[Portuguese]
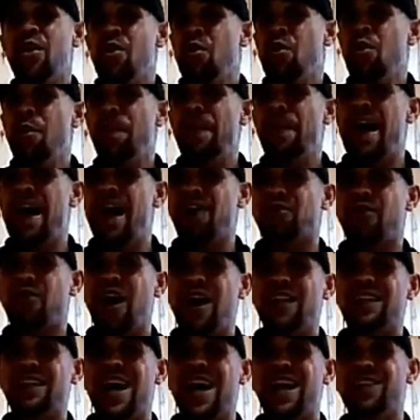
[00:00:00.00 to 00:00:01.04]
O branco
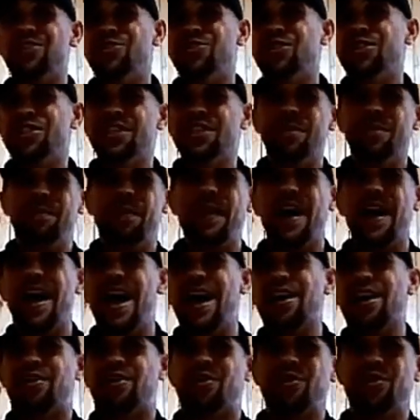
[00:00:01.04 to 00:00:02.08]
andando de
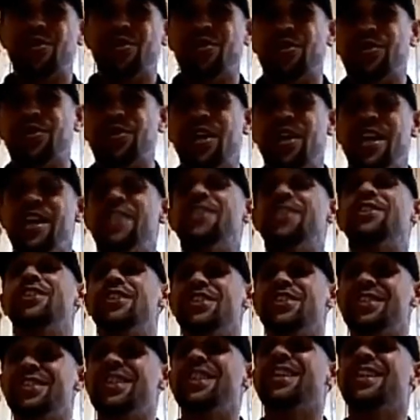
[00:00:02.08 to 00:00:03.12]
branco,
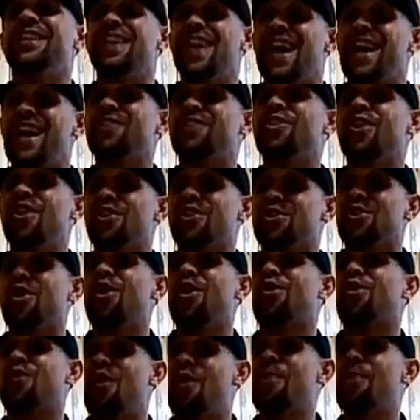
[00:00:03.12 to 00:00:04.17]
dizem que é
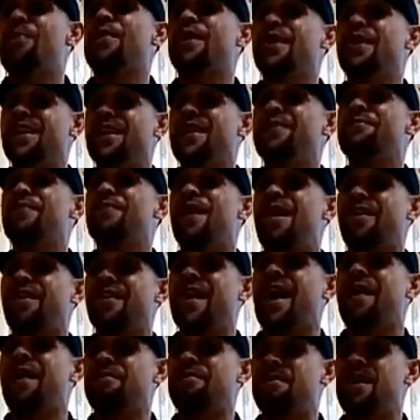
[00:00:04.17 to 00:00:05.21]
doutor com birimbau
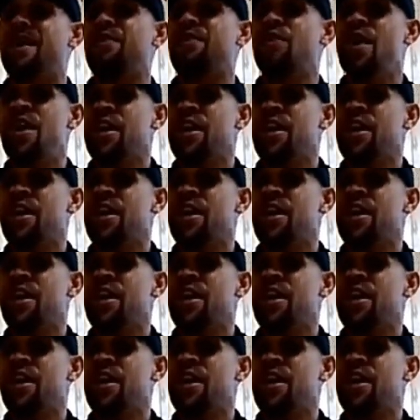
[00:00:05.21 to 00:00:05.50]
na mão.